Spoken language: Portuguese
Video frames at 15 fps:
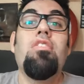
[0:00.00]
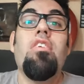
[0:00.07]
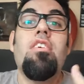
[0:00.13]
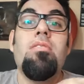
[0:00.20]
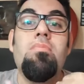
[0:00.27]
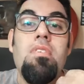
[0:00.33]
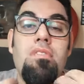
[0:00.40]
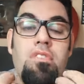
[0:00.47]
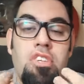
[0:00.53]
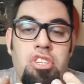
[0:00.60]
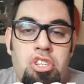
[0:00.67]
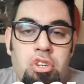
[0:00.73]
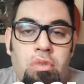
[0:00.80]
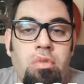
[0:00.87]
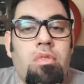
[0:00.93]

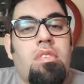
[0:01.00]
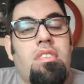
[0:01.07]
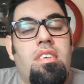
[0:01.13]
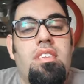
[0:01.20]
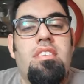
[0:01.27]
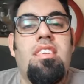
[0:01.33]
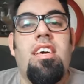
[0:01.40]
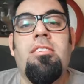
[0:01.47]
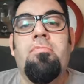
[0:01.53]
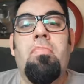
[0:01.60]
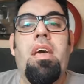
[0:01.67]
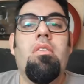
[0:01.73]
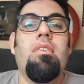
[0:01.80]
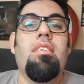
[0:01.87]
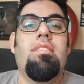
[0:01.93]
2021 no que se diz
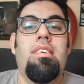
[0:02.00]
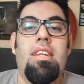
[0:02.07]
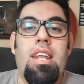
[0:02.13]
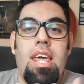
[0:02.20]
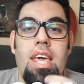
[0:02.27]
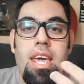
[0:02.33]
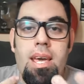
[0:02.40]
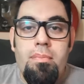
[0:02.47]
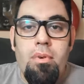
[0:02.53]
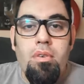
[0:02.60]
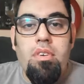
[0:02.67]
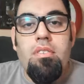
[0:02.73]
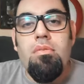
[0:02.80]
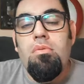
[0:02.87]
respeito a cinema,